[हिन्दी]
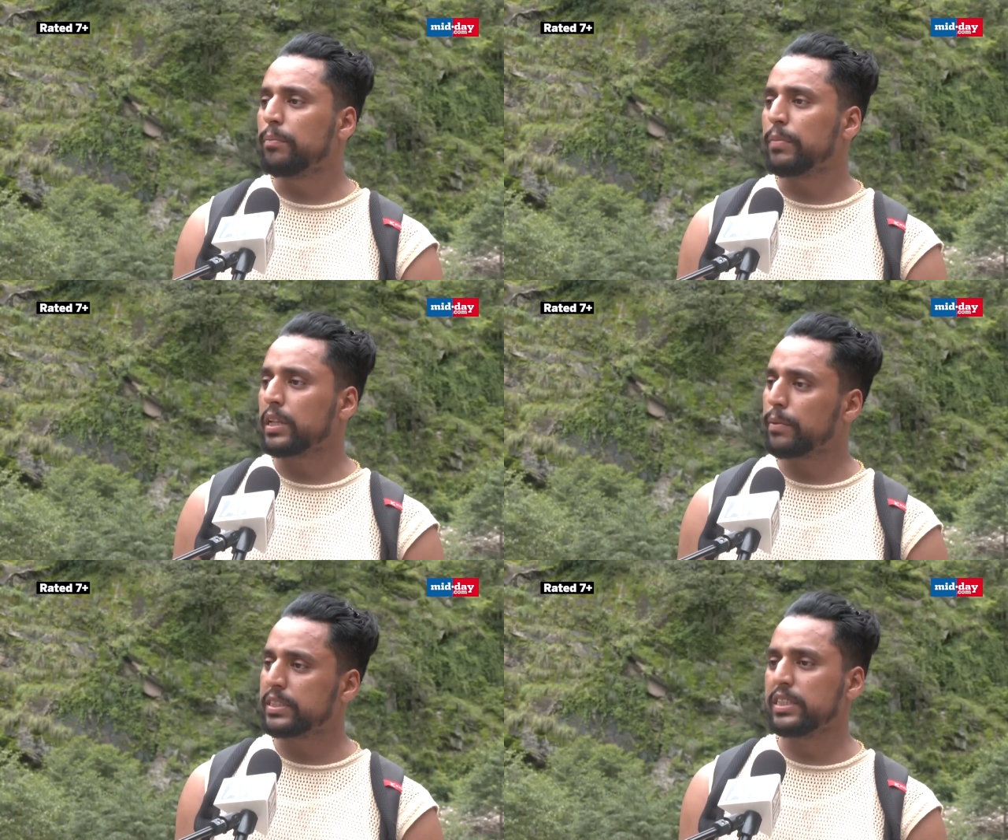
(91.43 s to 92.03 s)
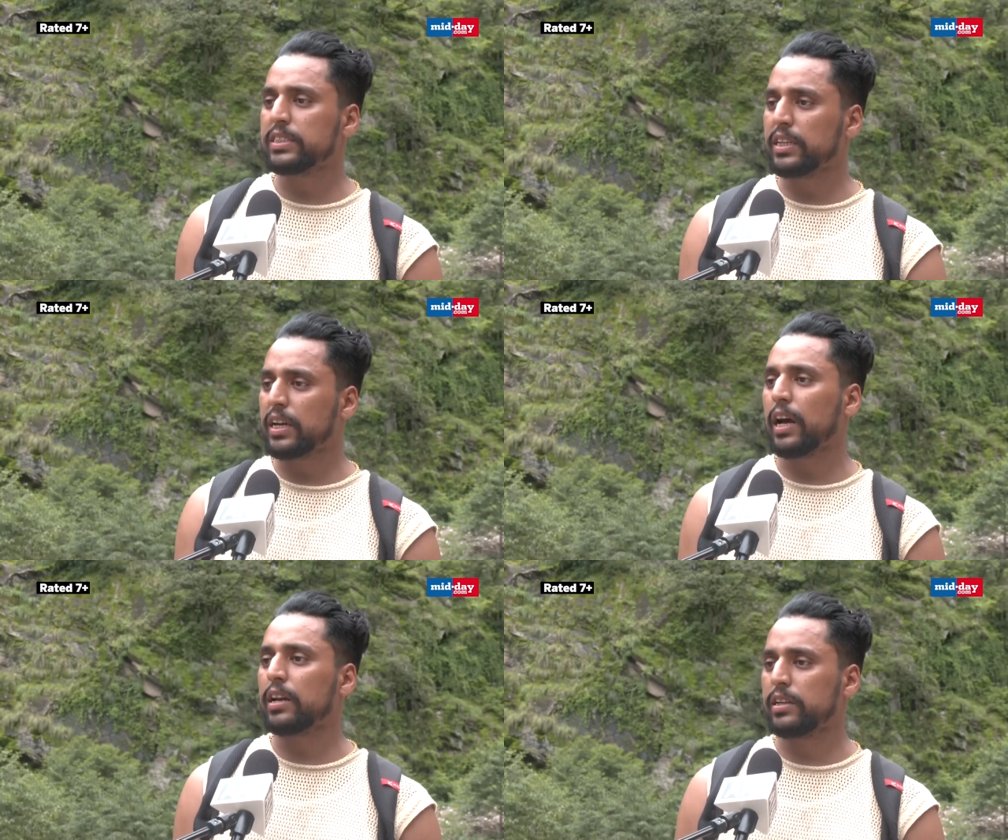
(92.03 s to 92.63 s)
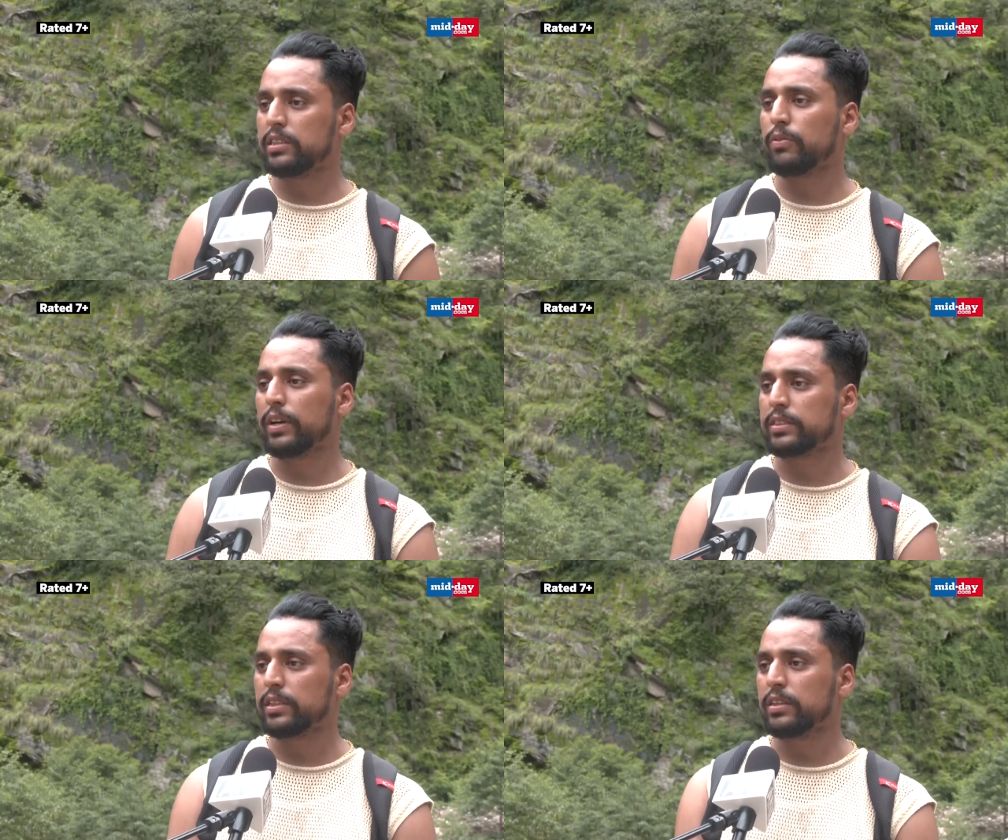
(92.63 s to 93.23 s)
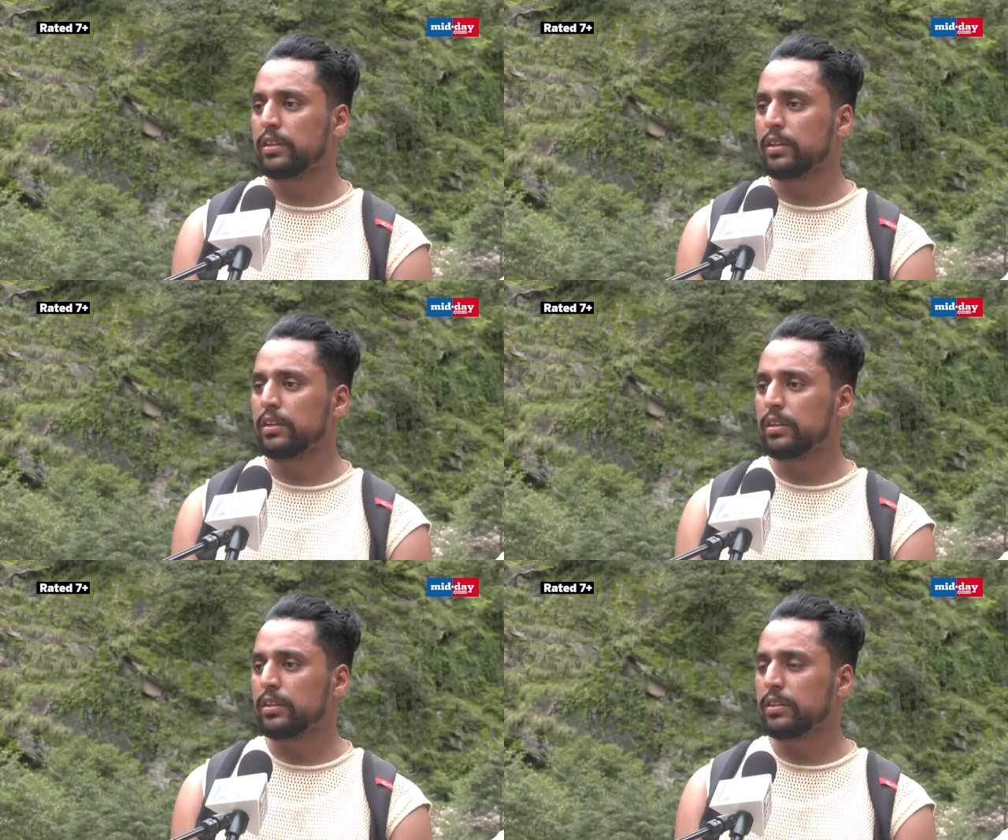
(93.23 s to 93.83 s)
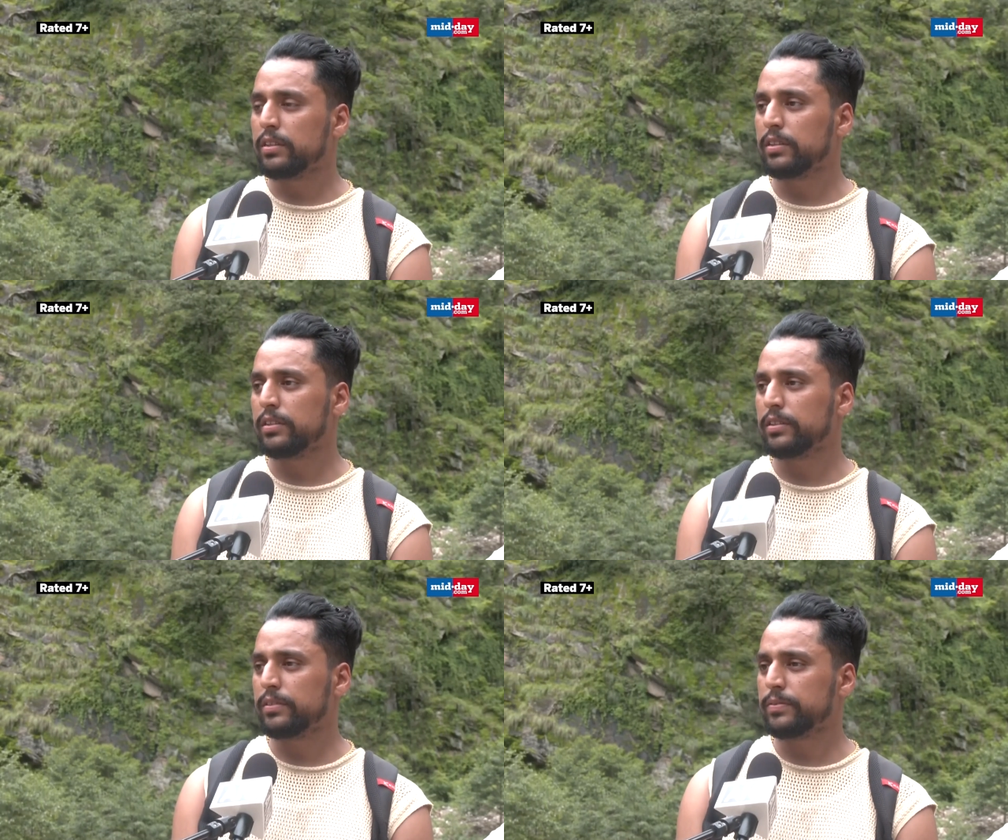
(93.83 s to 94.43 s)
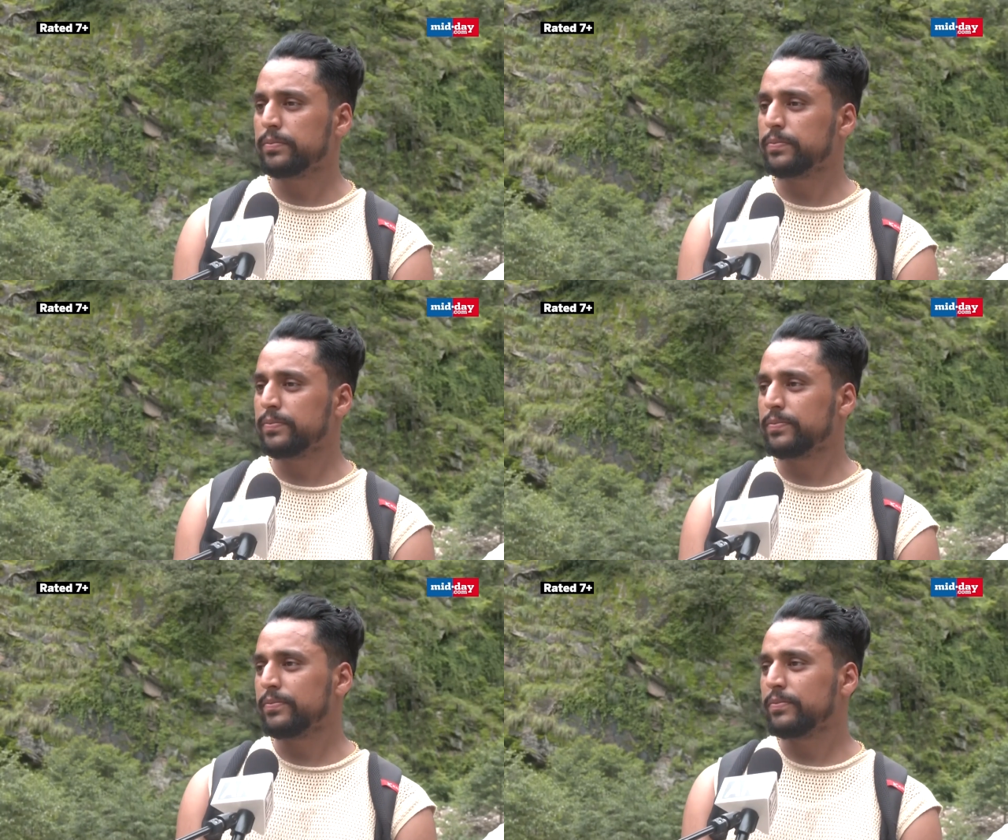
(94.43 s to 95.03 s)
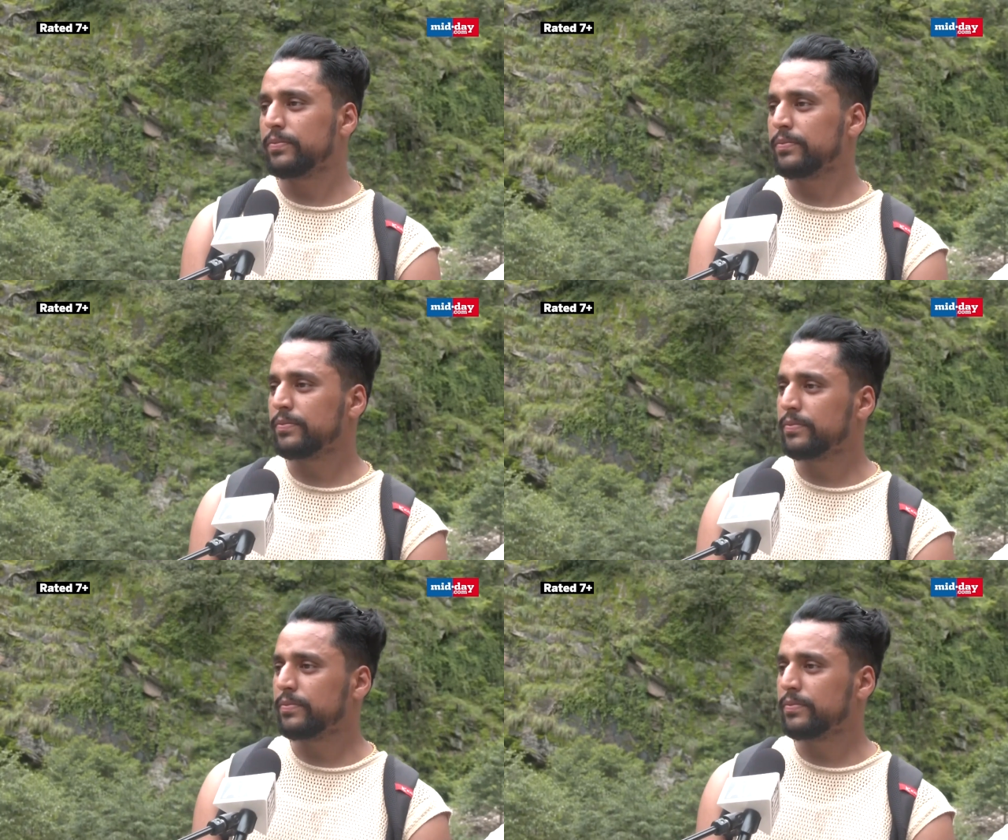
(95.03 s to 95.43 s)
मतलब अच्छे से निकाल रही थी वहाँ से कैसे उस मंजर को याद करेंगे